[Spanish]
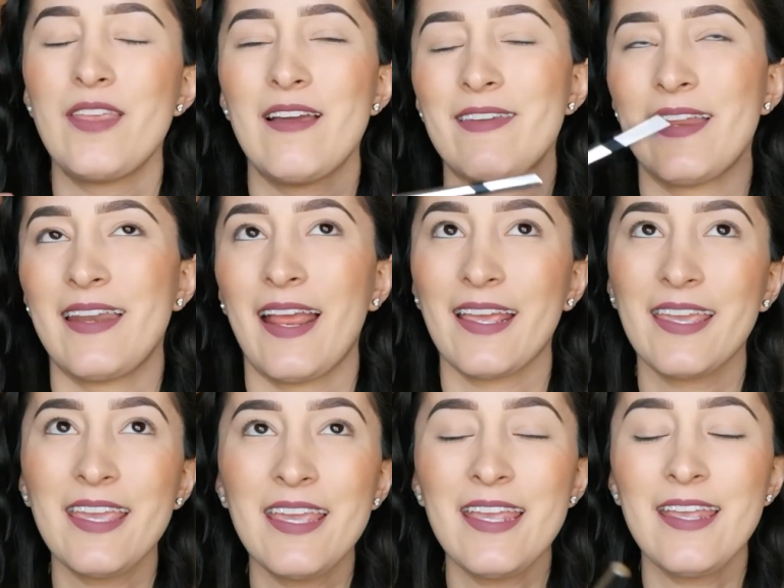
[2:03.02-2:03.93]
ya viene
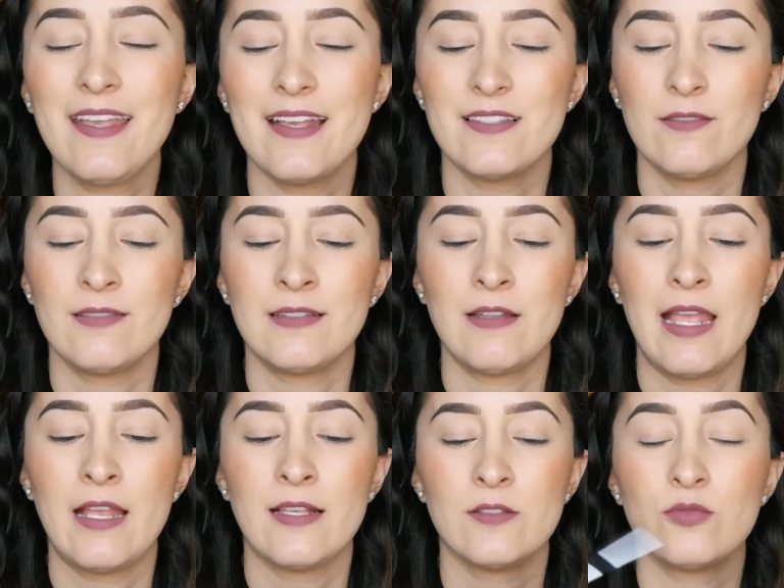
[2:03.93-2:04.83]
aquí, es,
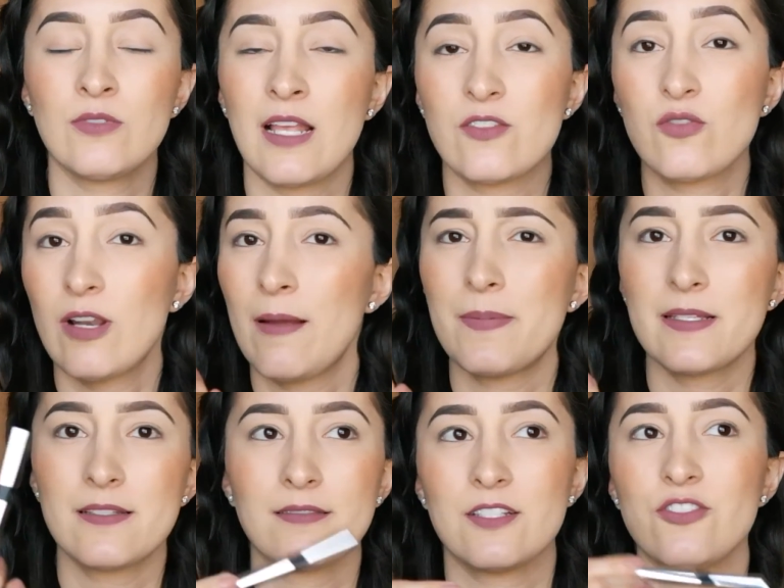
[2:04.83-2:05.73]
una sola
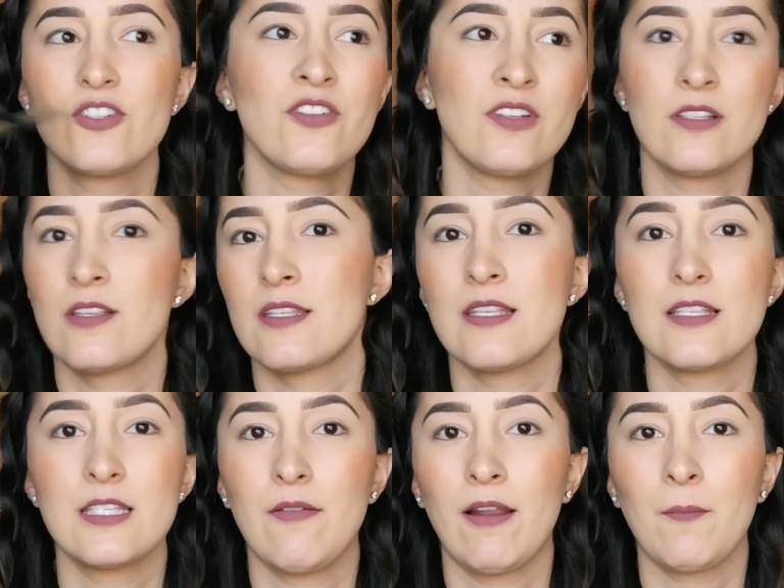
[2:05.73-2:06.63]
presentación, no
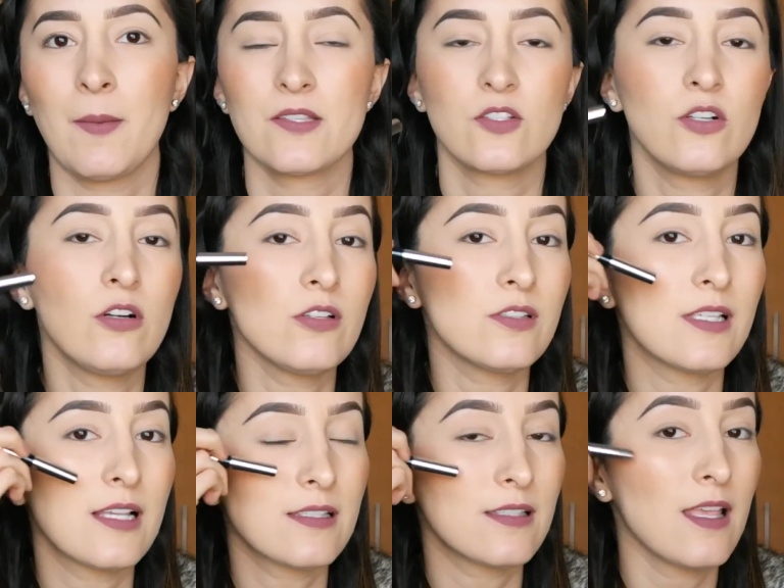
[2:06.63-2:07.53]
necesitas llevar más
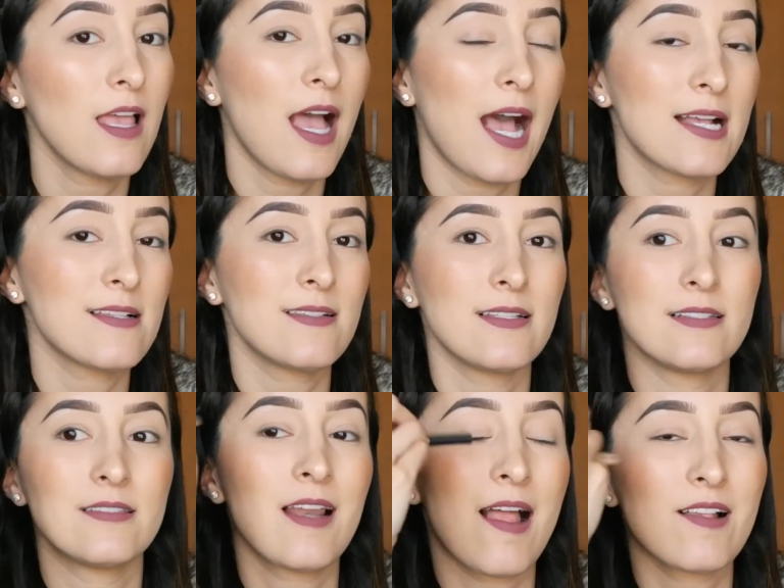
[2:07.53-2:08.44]
cosas, haces
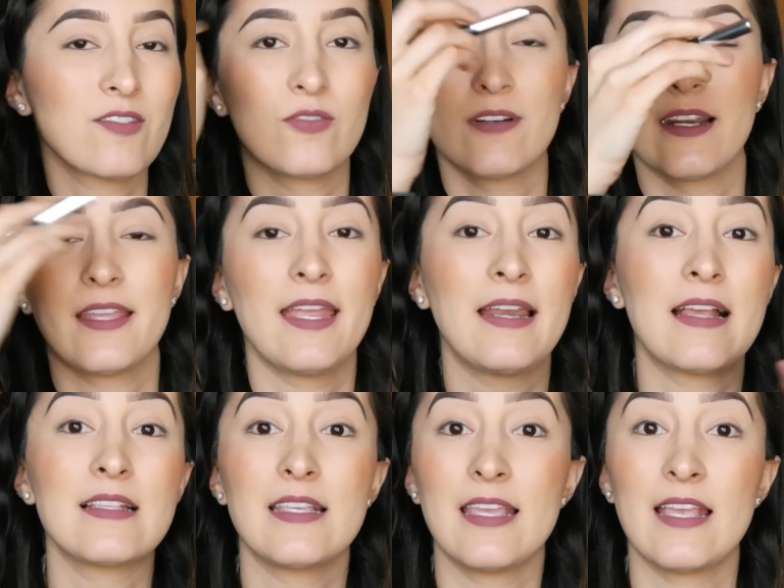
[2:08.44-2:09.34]
el trazo,
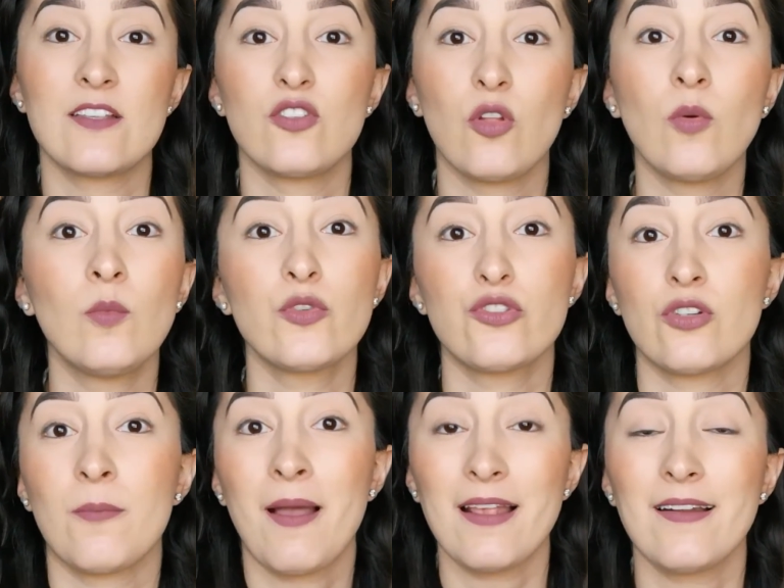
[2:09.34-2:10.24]
rellenas y es todo
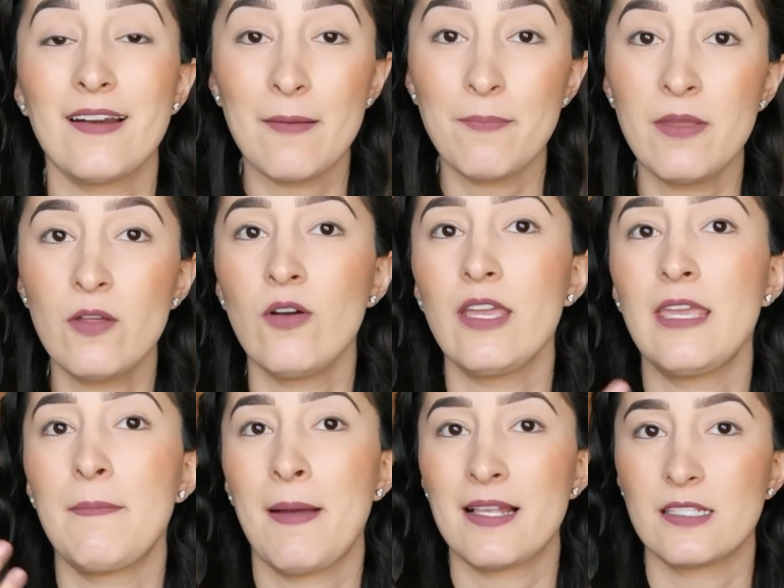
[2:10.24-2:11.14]
mucho más rápido
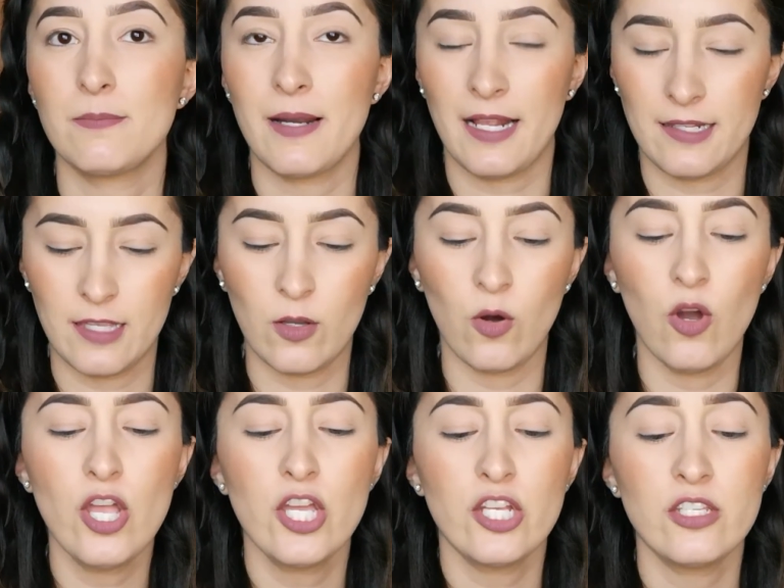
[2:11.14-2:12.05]
y más
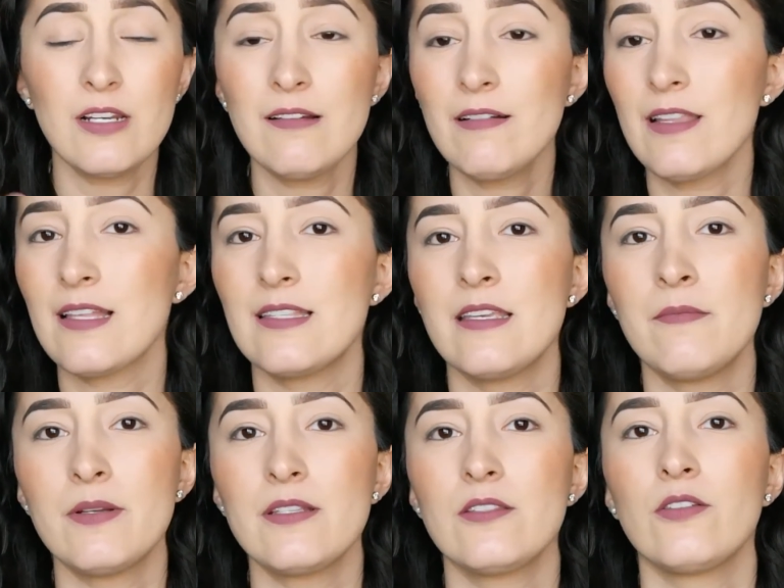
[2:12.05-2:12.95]
práctico. Yo la verdad
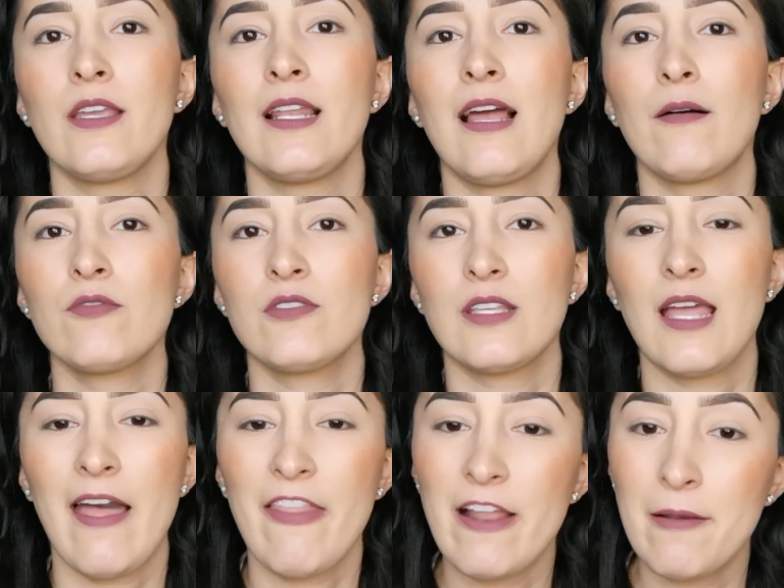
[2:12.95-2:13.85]
siempre estoy en la
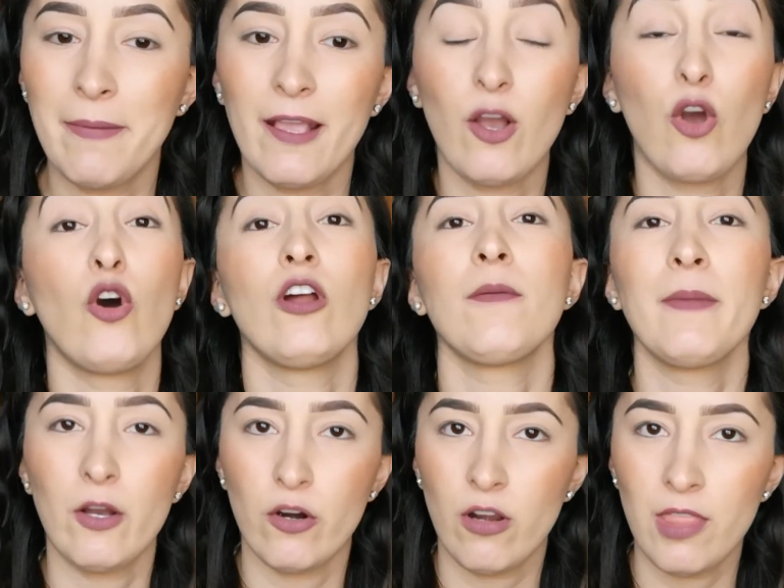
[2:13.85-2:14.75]
búsqueda del mejor,
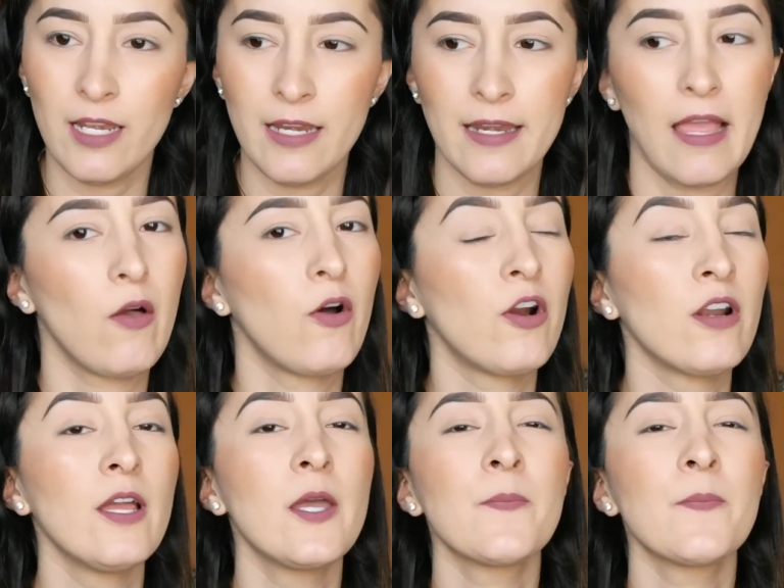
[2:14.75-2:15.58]
mejor delineador.